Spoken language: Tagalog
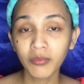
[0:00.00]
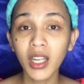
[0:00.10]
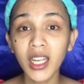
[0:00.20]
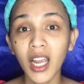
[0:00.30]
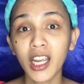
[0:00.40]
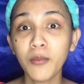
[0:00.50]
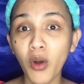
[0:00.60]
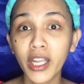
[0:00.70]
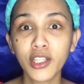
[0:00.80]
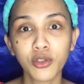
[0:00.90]
dili ang
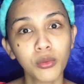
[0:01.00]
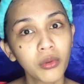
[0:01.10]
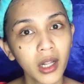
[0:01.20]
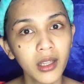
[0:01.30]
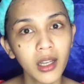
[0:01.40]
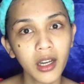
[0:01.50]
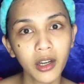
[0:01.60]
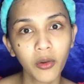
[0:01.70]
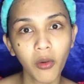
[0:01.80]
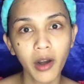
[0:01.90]
imong hitsura dili ang
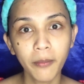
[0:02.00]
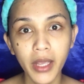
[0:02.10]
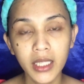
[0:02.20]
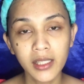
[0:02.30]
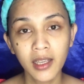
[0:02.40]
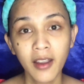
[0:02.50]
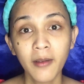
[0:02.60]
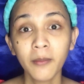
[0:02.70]
requirements